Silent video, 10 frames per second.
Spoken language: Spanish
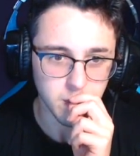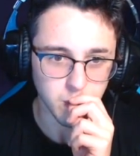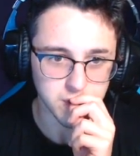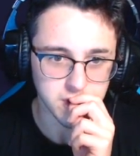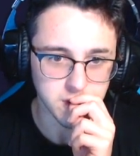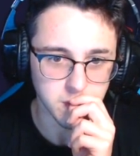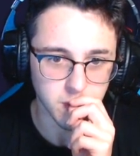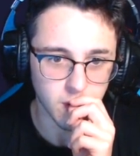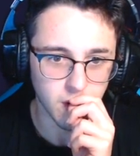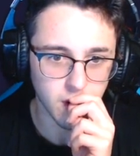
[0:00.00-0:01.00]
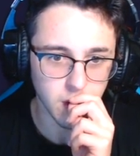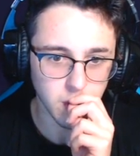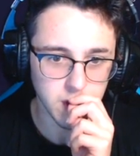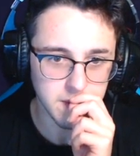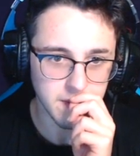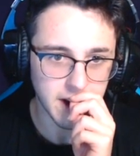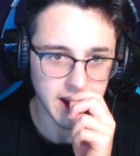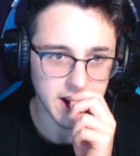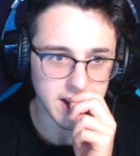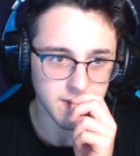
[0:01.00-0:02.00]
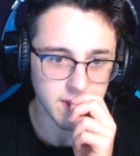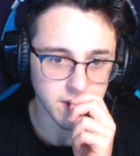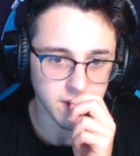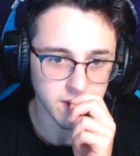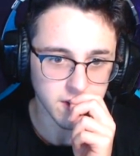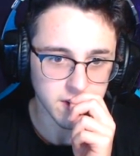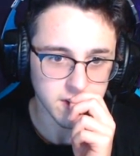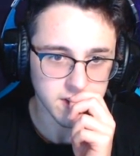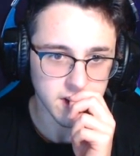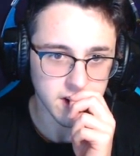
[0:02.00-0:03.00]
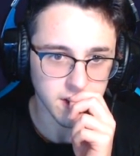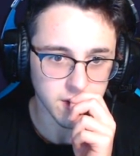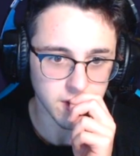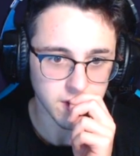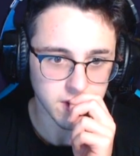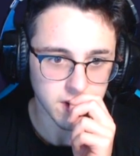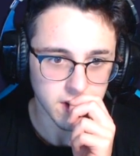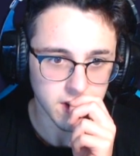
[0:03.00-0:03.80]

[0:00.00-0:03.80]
Muchísimo. Ojo, la última. Va a ganar el del medio, ¿no? Se ha reído de todos.